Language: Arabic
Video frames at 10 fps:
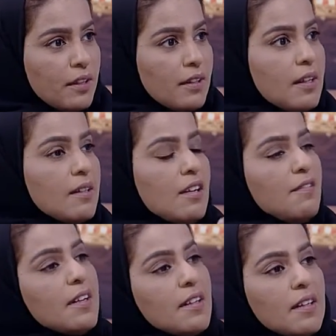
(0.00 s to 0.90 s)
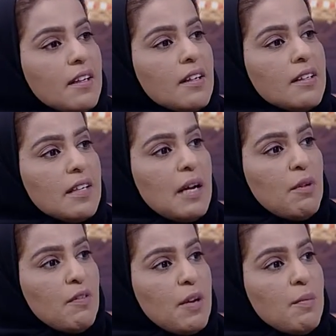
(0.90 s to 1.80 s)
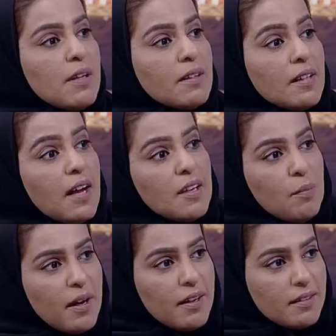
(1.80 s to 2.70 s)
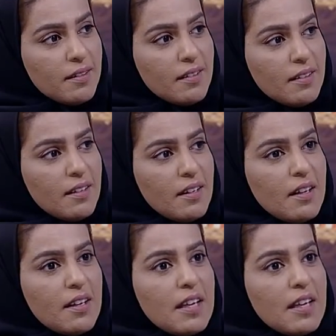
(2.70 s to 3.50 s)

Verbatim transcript: تختلف عن الطريقه اللي نتعامل فيها مع الطالبات نعم.